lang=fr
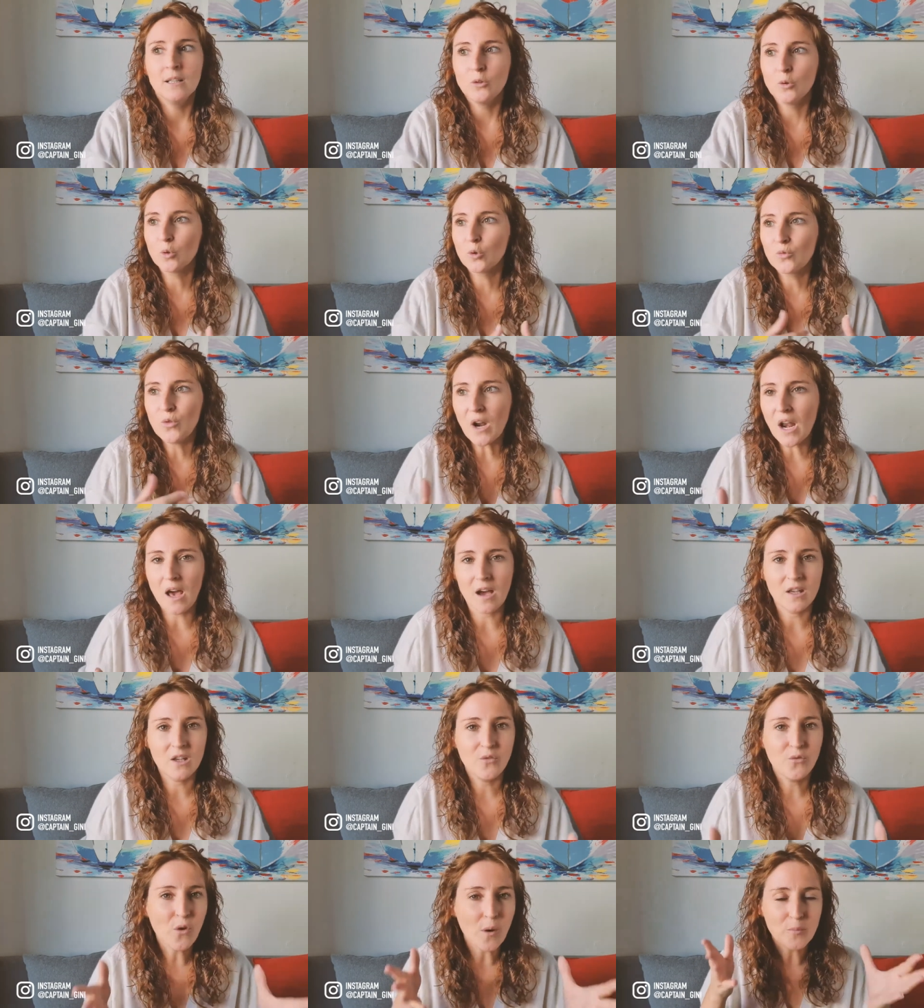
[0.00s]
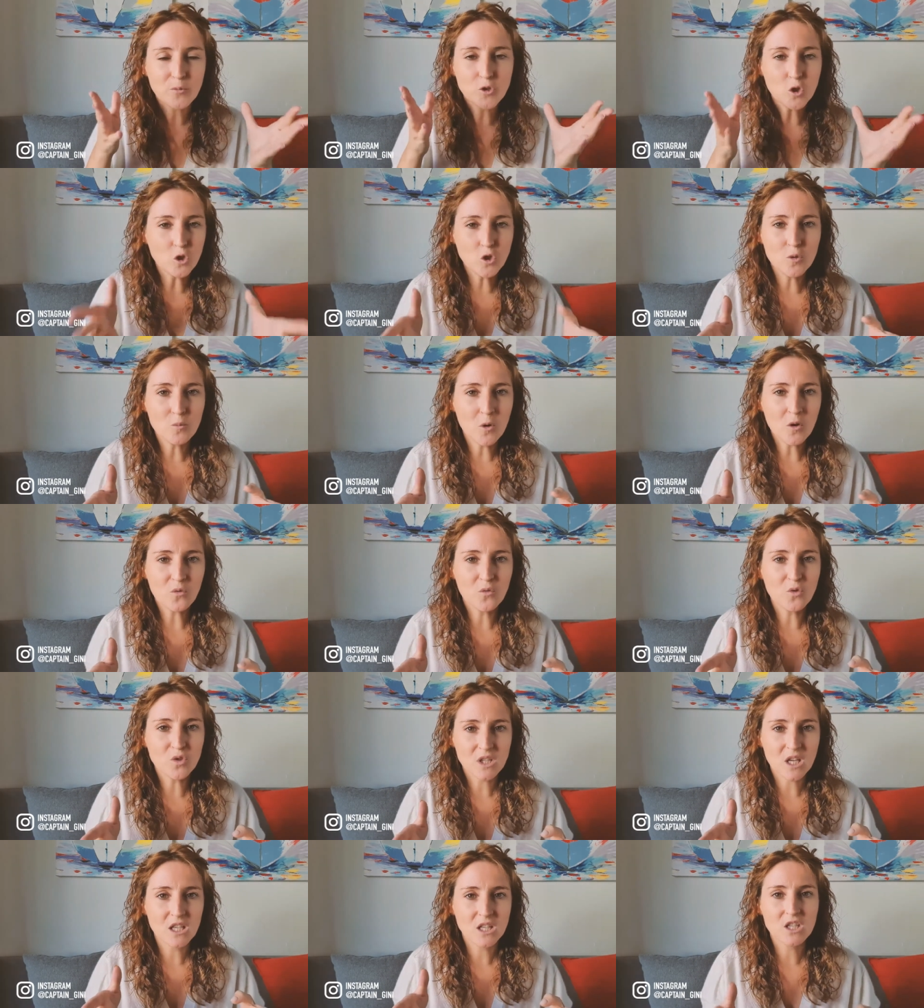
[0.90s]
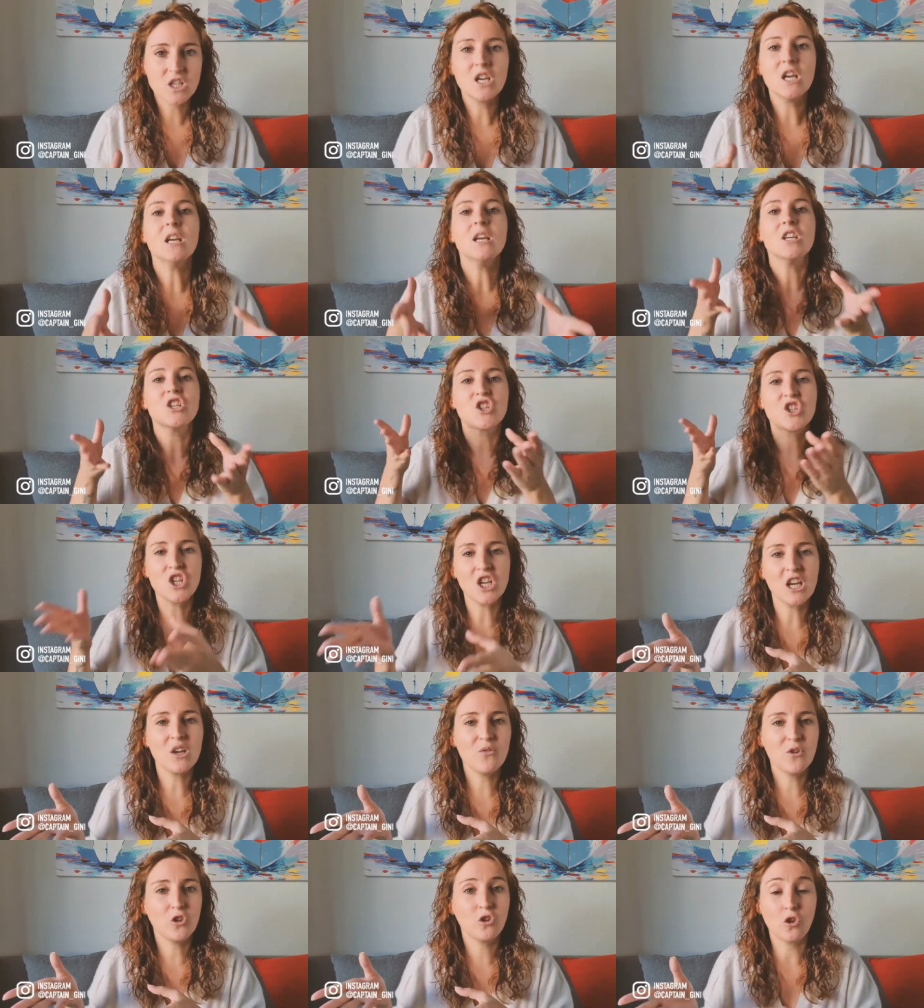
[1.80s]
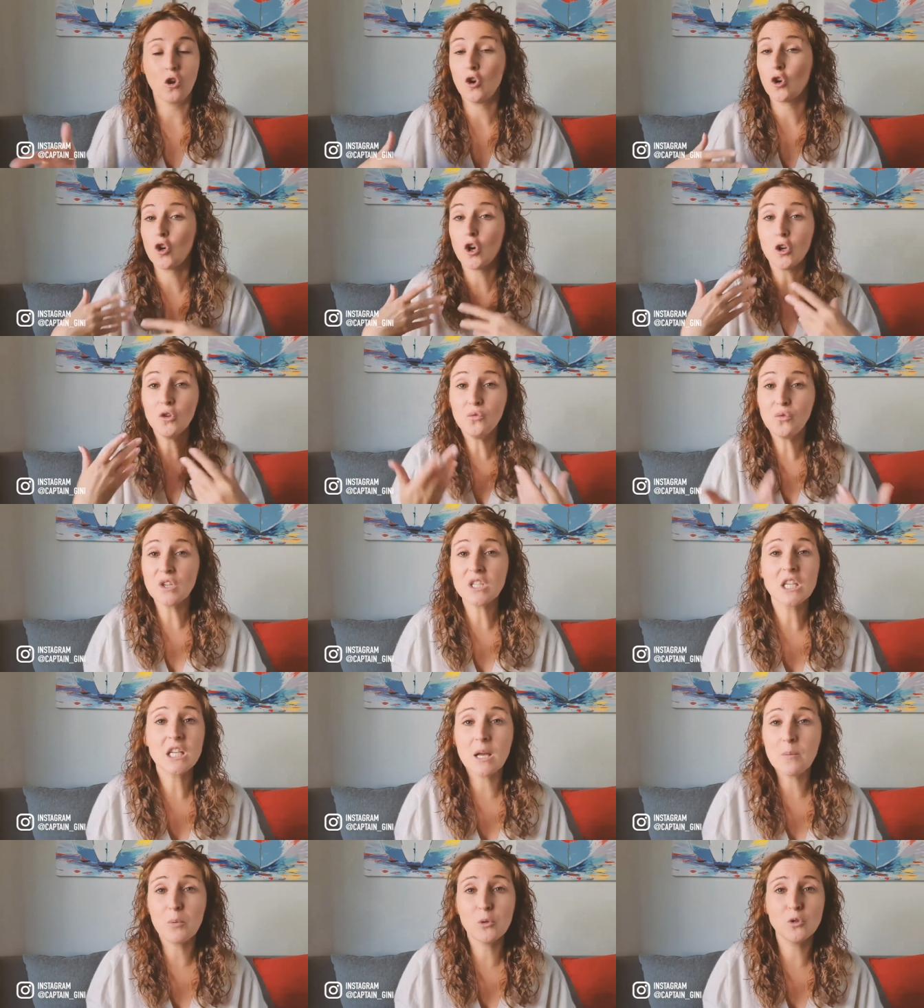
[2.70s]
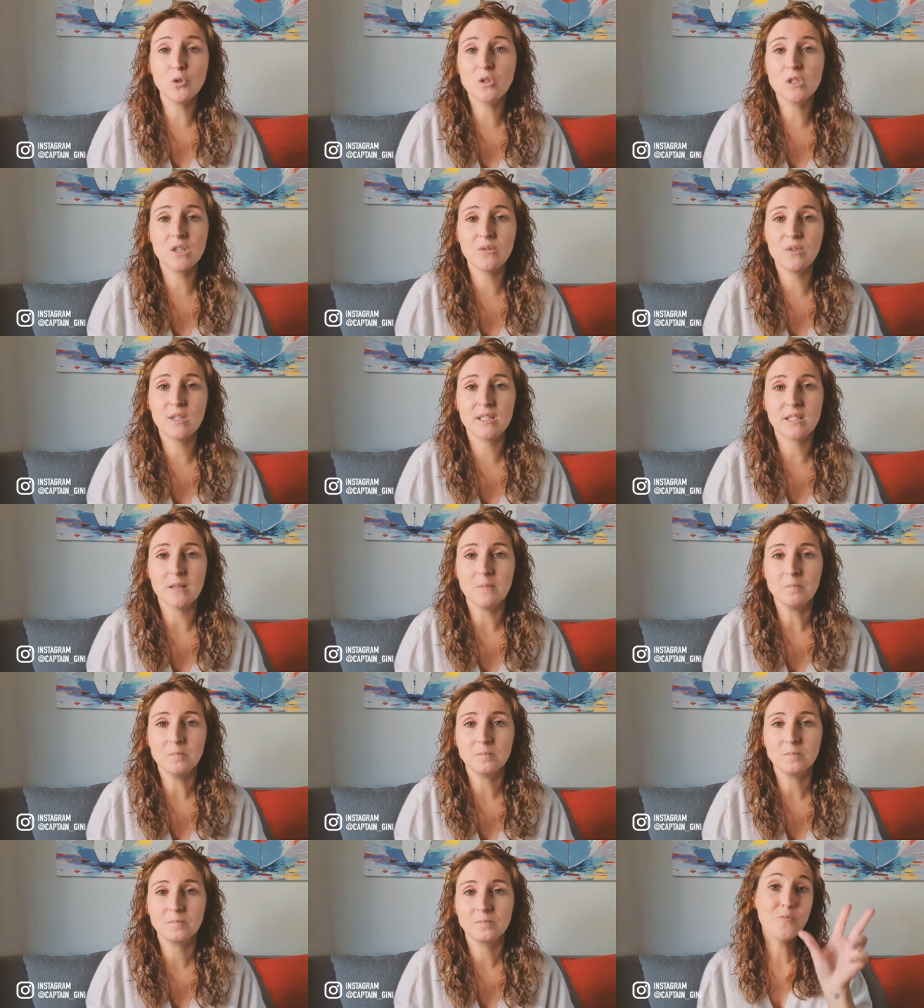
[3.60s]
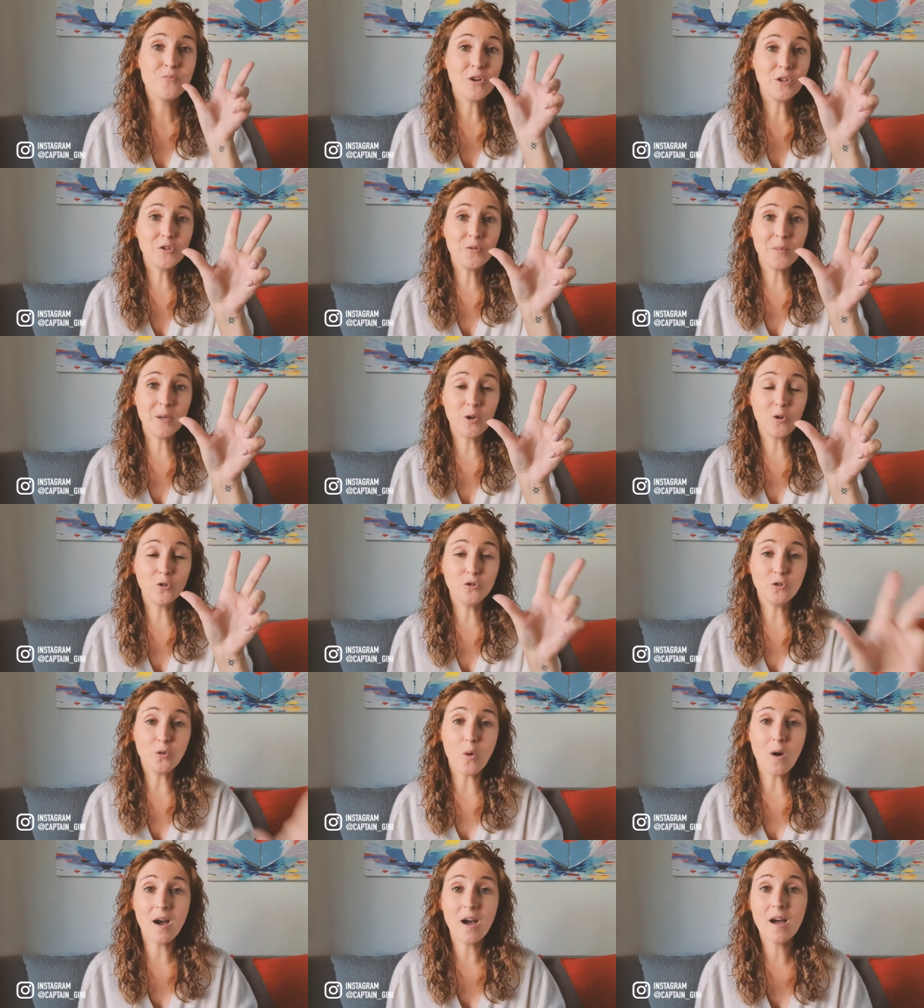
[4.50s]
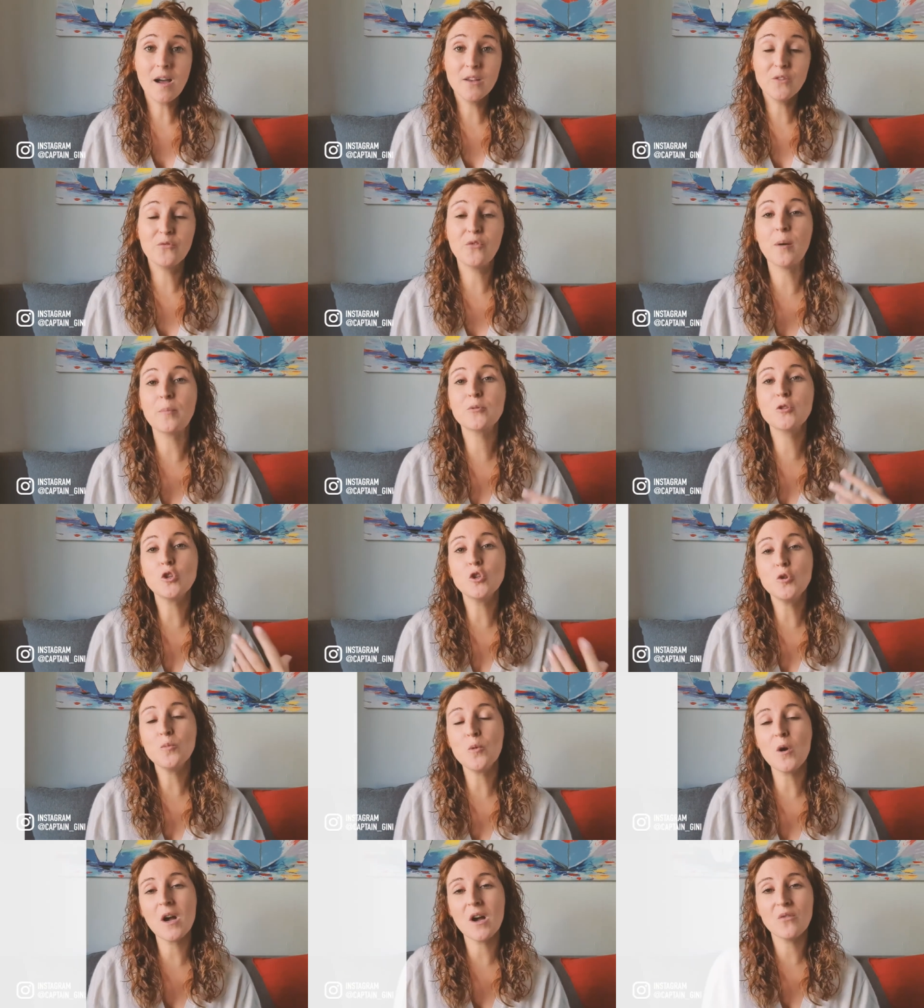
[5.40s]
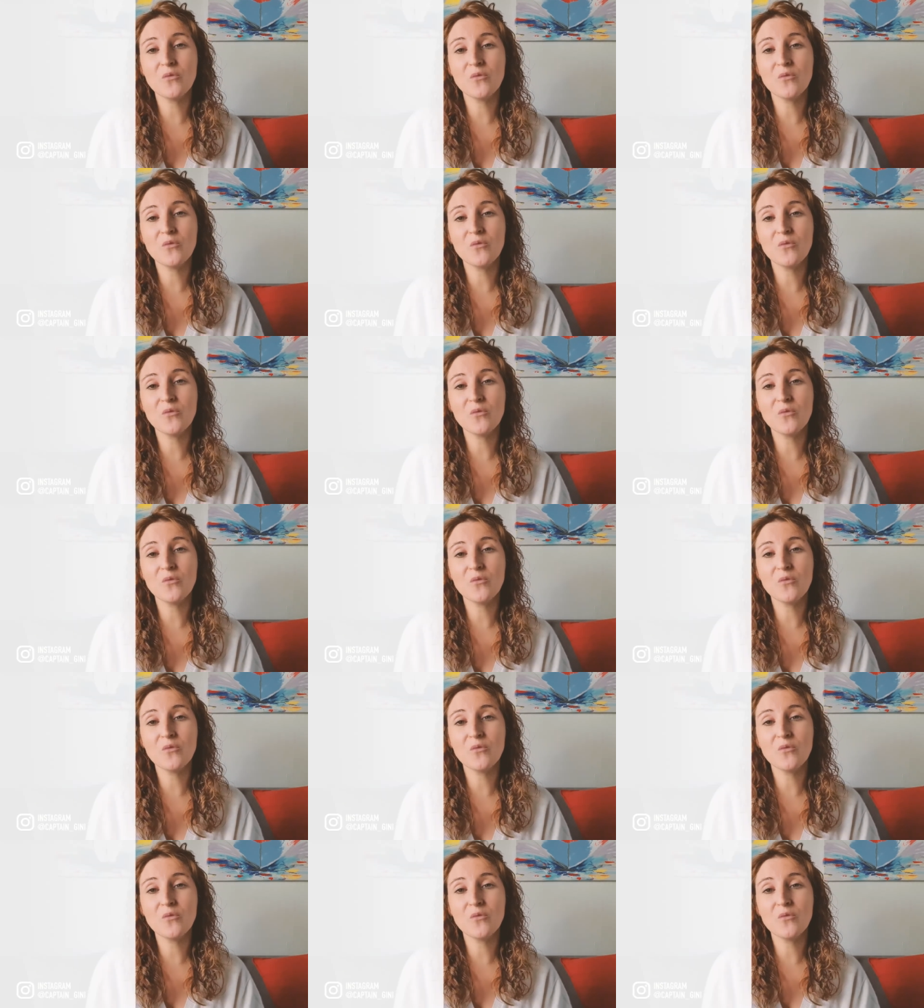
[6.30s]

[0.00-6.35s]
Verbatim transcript: Donc voilà, il faut absolument vous sachiez gérer votre temps. Encore une fois, c'est de la productivité. Point numéro 3, il faut absolument